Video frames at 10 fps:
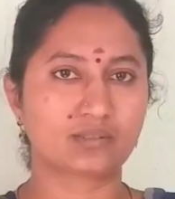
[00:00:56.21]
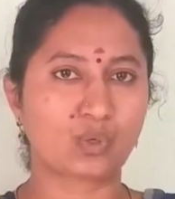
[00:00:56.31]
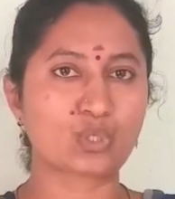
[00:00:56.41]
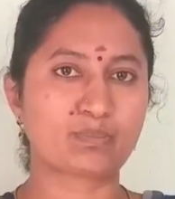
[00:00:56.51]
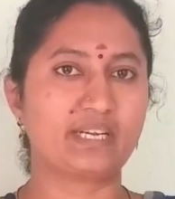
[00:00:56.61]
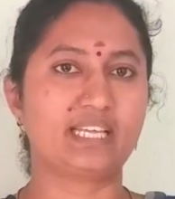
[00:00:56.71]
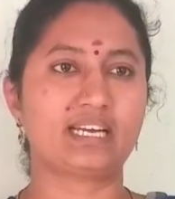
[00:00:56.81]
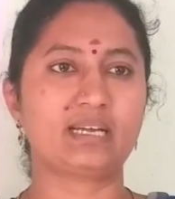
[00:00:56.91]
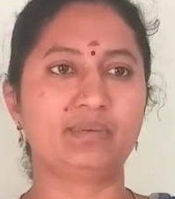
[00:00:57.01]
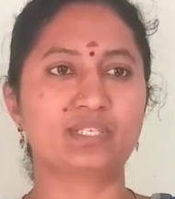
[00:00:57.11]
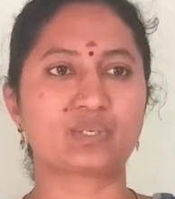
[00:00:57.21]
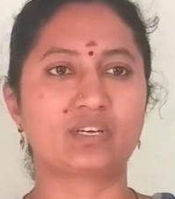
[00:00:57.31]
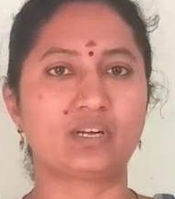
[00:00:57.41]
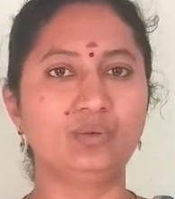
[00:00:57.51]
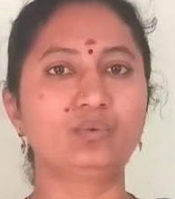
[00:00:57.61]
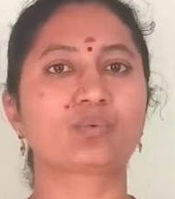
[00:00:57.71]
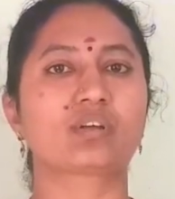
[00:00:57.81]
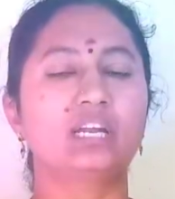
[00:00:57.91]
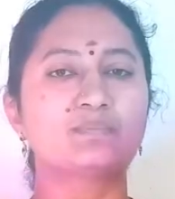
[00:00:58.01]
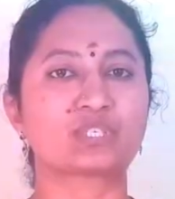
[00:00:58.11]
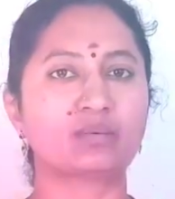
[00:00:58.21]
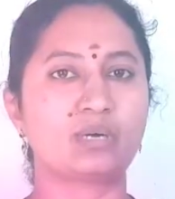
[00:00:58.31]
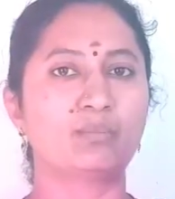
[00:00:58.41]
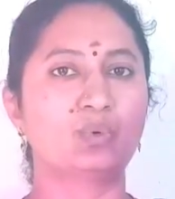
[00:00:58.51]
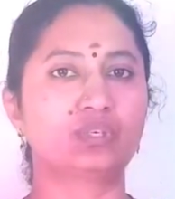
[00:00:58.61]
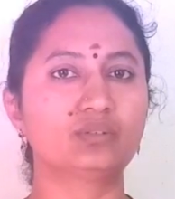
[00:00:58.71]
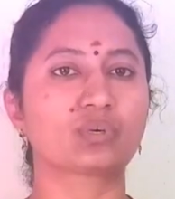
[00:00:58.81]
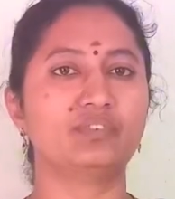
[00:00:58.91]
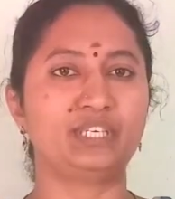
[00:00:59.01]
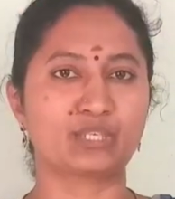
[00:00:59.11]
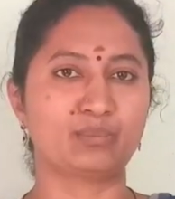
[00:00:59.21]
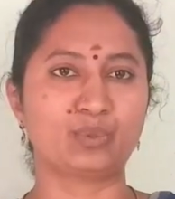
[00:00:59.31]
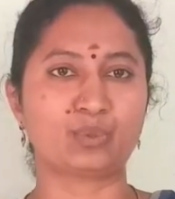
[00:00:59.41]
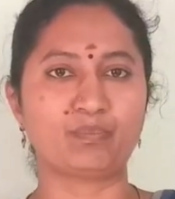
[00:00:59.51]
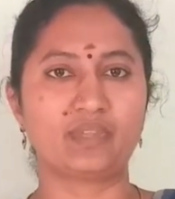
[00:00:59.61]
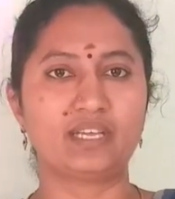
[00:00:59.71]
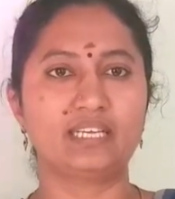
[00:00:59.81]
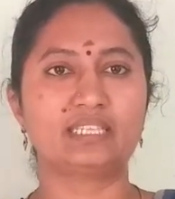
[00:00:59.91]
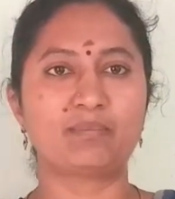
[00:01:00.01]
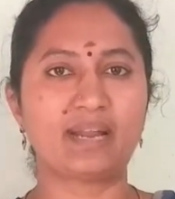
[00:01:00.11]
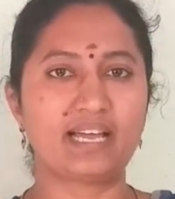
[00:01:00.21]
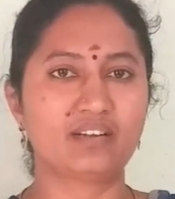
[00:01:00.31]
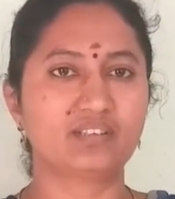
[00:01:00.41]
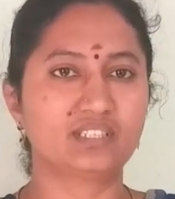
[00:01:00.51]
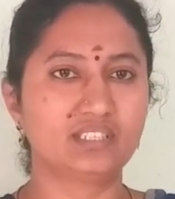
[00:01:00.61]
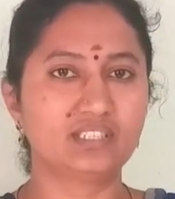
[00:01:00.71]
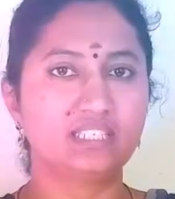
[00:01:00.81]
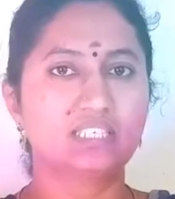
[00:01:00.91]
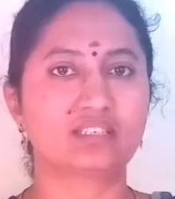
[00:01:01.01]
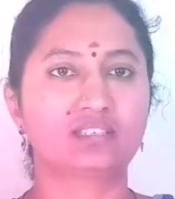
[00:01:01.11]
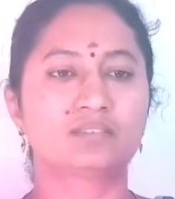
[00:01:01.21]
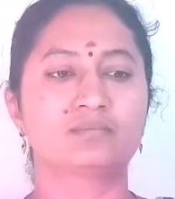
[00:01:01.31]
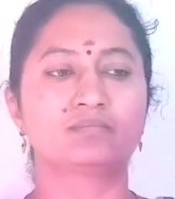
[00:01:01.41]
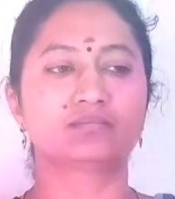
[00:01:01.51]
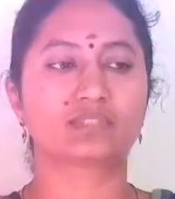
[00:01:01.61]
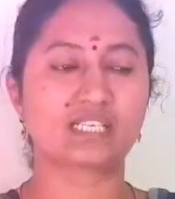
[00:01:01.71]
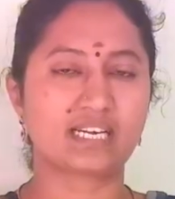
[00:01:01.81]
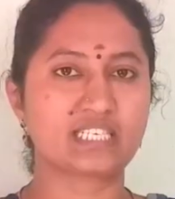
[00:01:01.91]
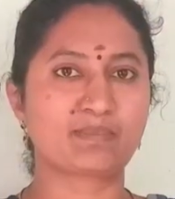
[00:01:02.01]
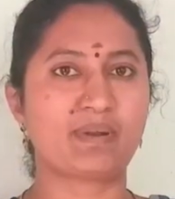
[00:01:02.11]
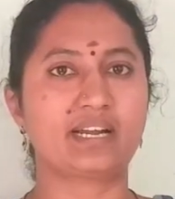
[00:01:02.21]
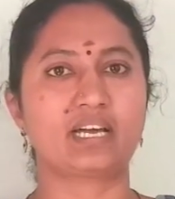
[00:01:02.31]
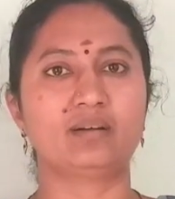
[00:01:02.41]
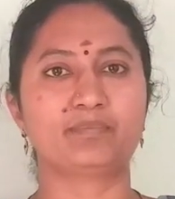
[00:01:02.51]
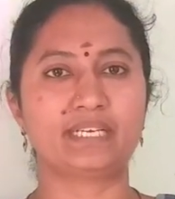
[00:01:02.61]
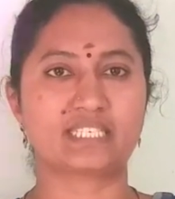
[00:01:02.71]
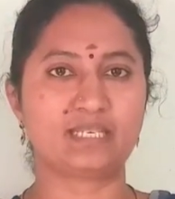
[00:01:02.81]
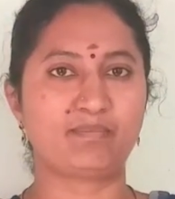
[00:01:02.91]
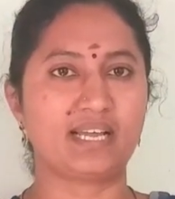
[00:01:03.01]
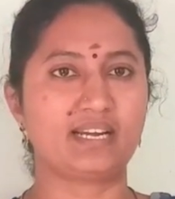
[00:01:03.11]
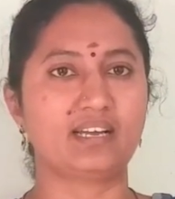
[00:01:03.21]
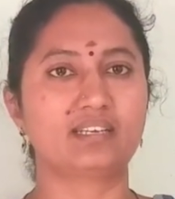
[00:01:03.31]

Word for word: க்ளோஸ் பண்ணிக்கிறேன் அப்படின்னு சொன்னாலும் உங்களுக்கு லம்சம் அமௌண்ட்டு உங்கள் வீட்டுக்கு போகும் இந்த பிளானை வந்துட்டு நீங்கள் சில்ட்ரன்ஸ் பிளானா பென்ஷன் பிளானா